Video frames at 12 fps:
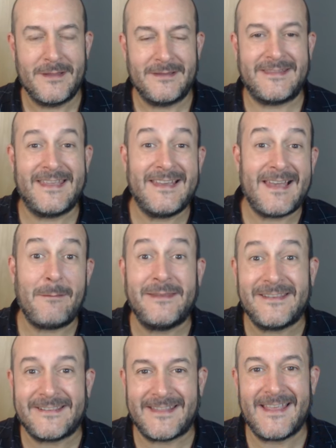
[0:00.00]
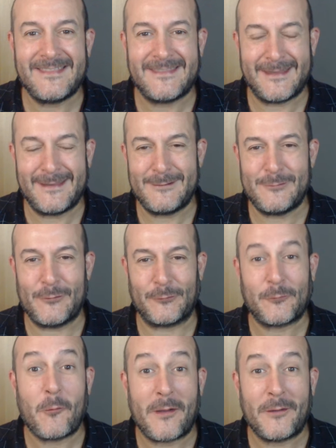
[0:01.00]
De la vista de los
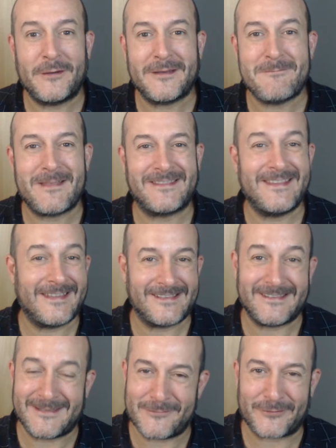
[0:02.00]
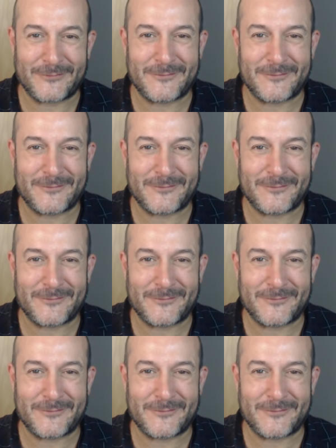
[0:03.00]
jugadores más inquisitivos, ¿no?